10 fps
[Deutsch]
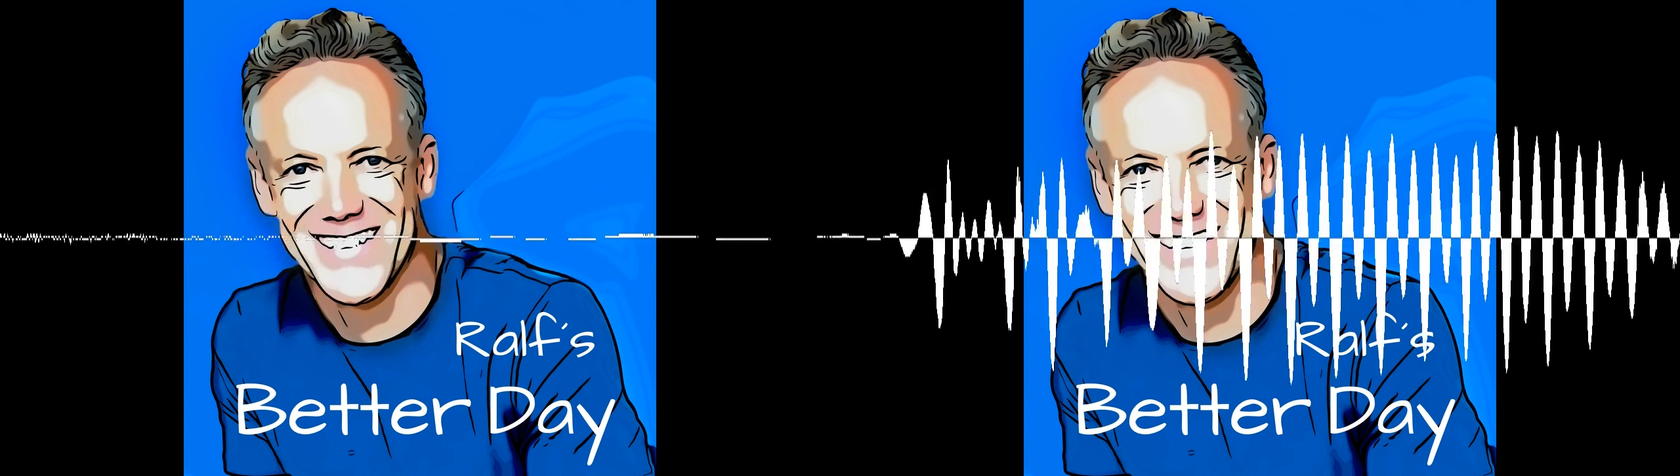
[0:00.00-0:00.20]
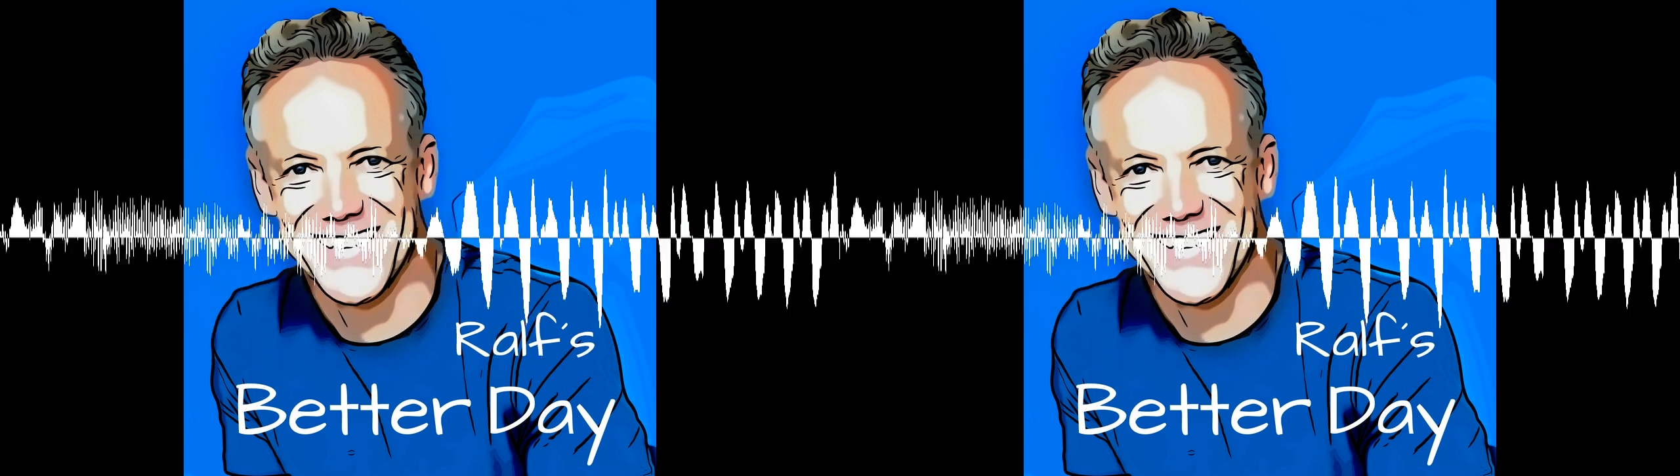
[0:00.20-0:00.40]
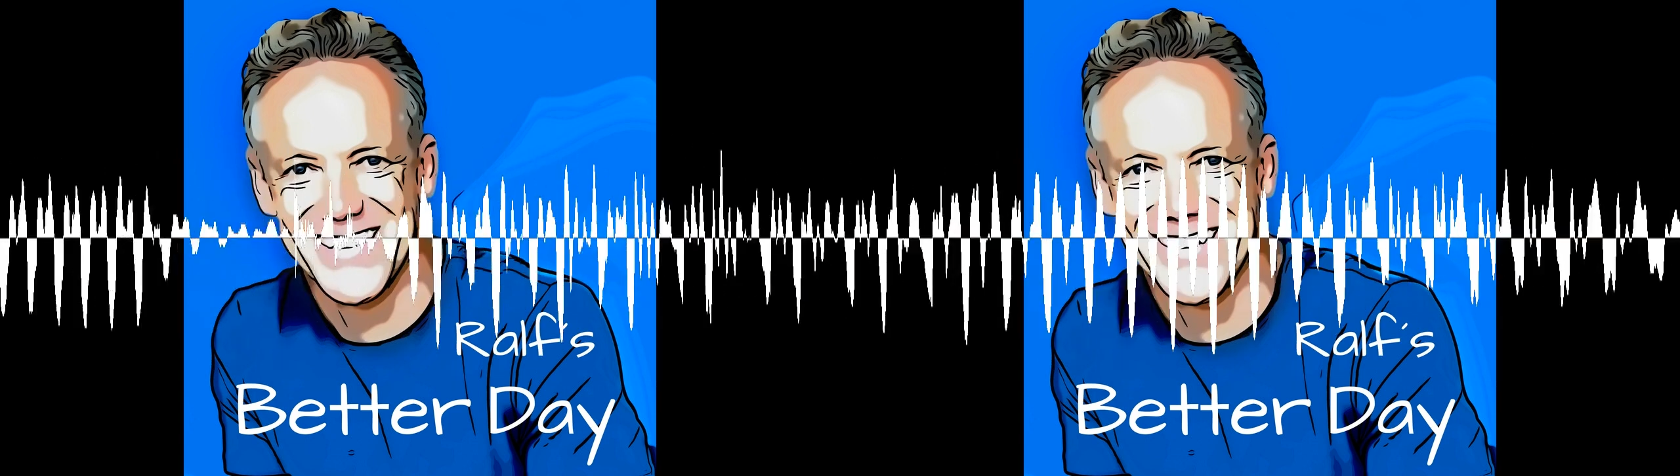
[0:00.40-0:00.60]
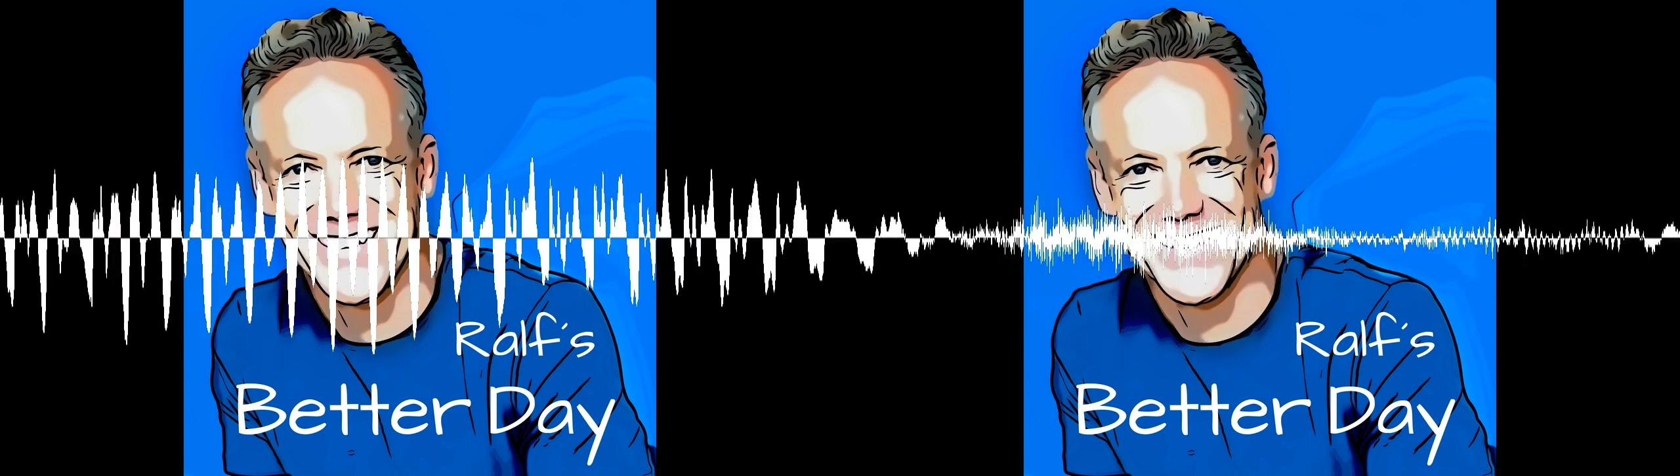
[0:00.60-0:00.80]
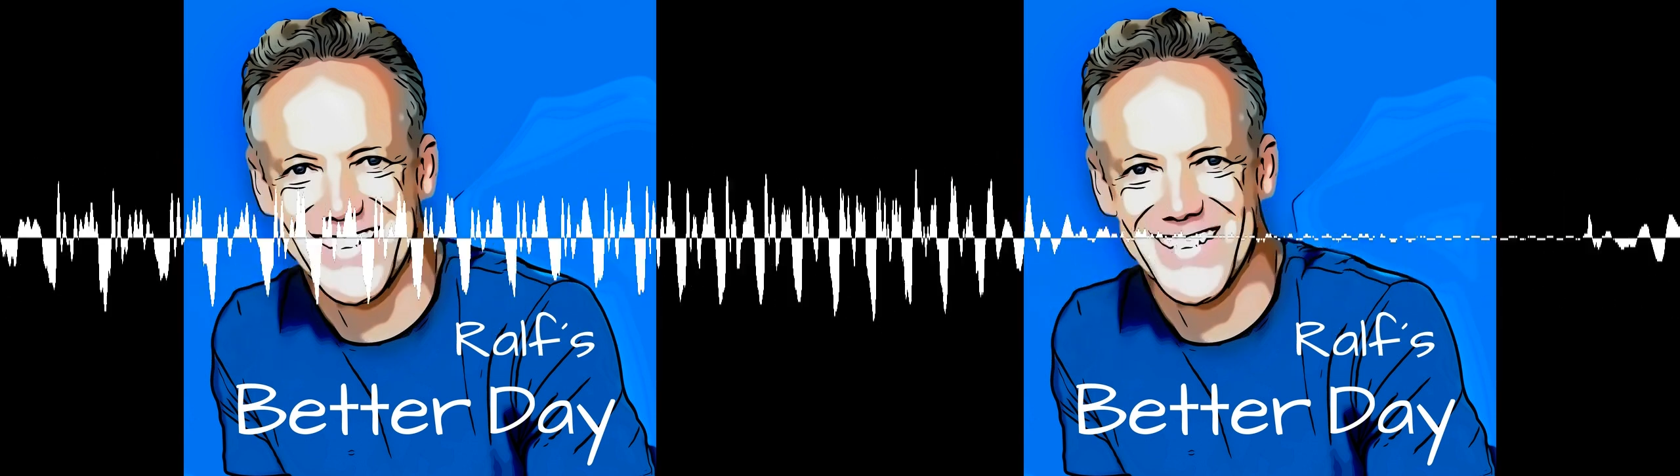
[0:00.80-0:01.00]
Wenn mich heute
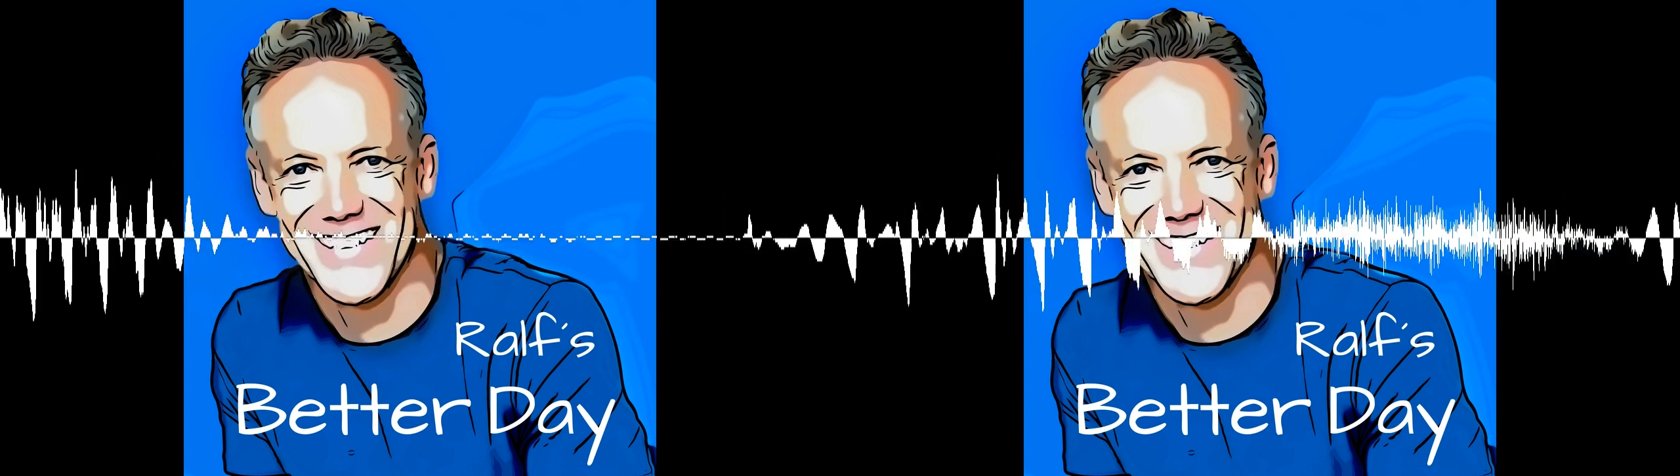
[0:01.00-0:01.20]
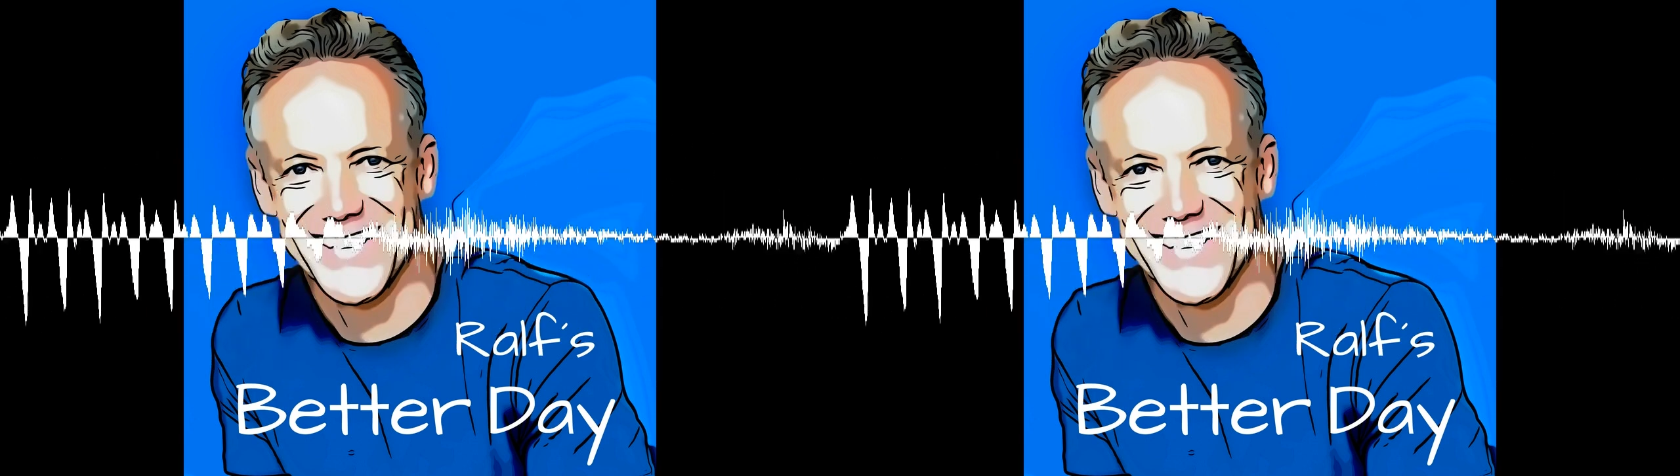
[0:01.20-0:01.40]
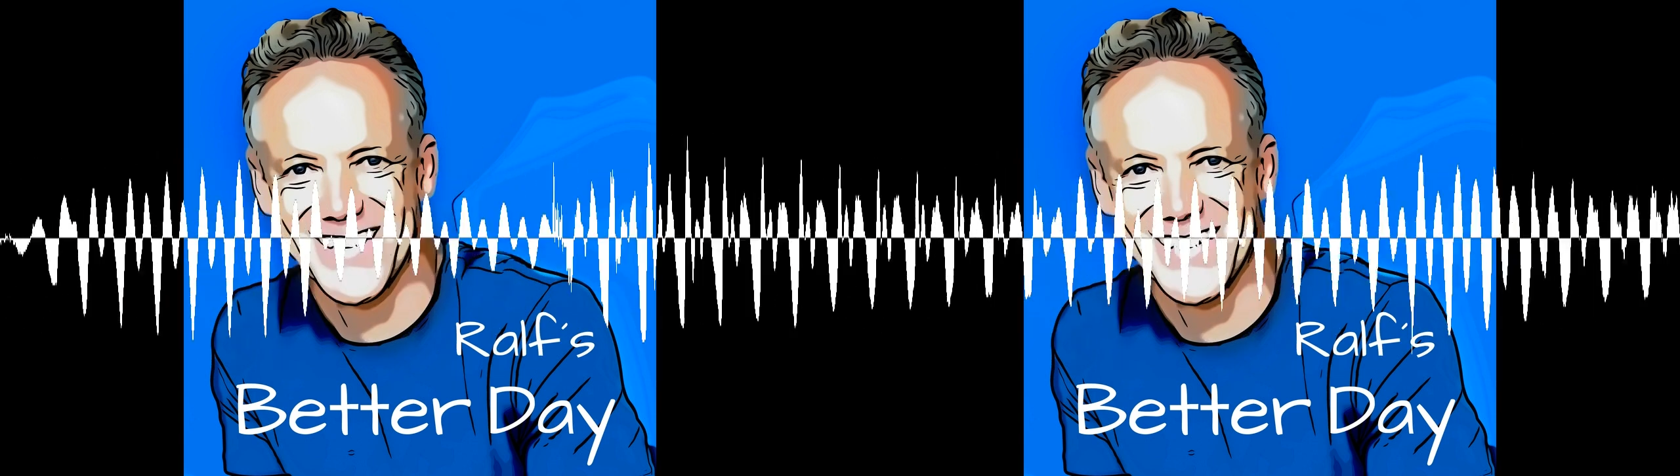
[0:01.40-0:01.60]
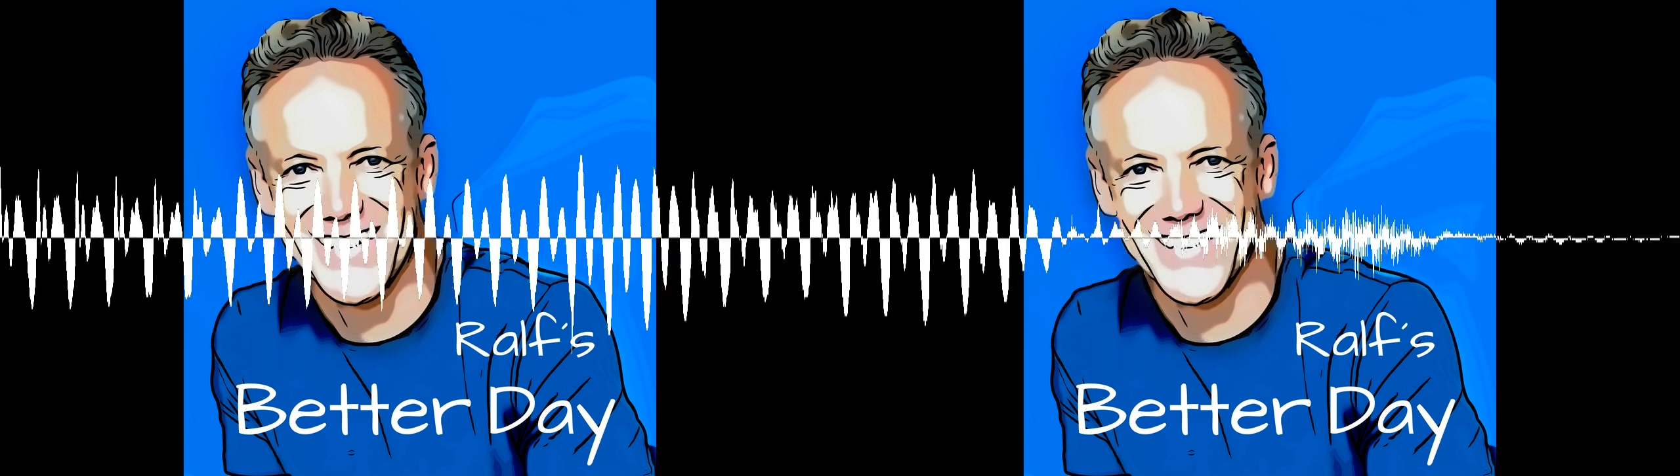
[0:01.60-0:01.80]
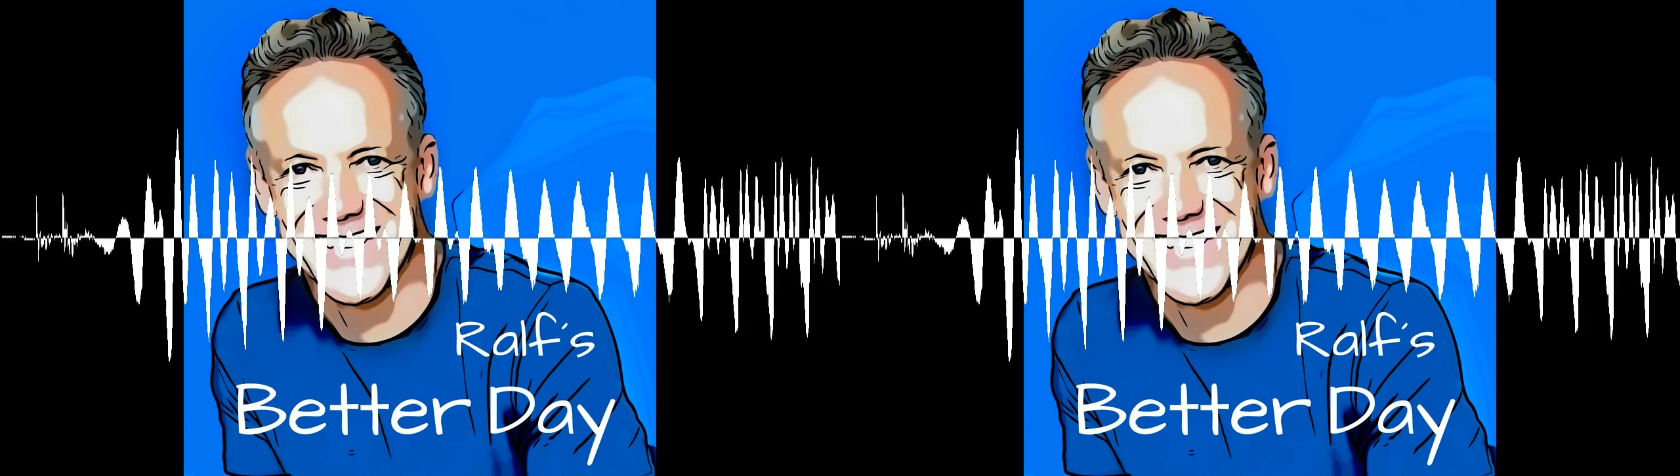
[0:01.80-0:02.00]
einer fragt, was hast du
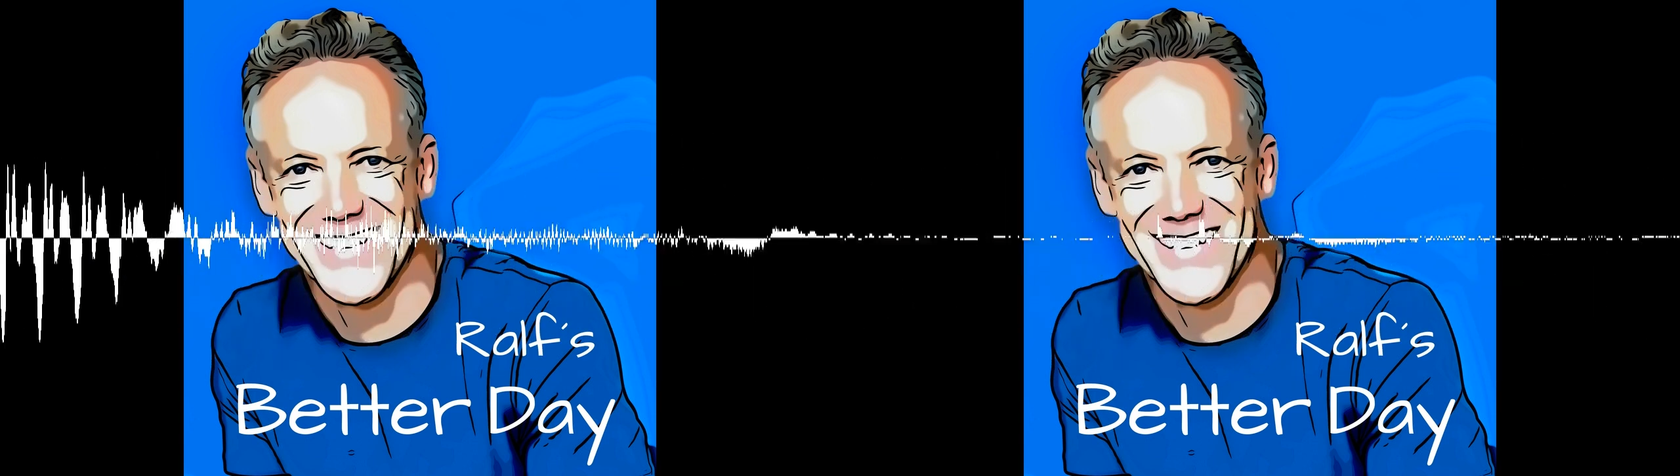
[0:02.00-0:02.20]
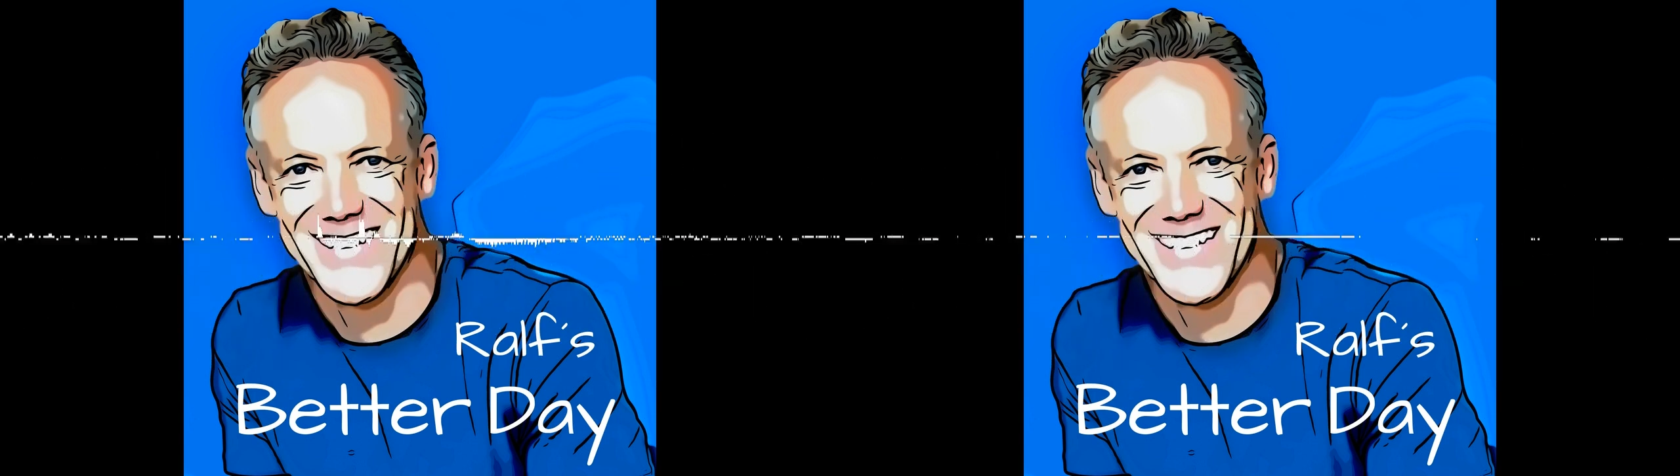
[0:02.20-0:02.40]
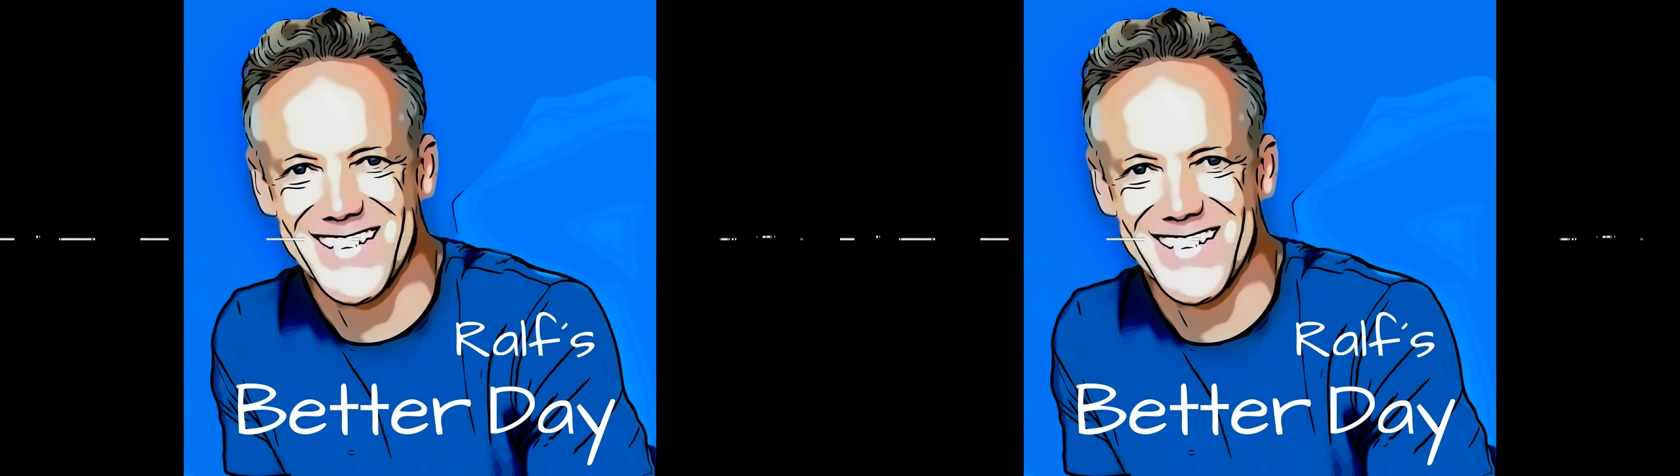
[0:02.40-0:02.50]
damals gemacht?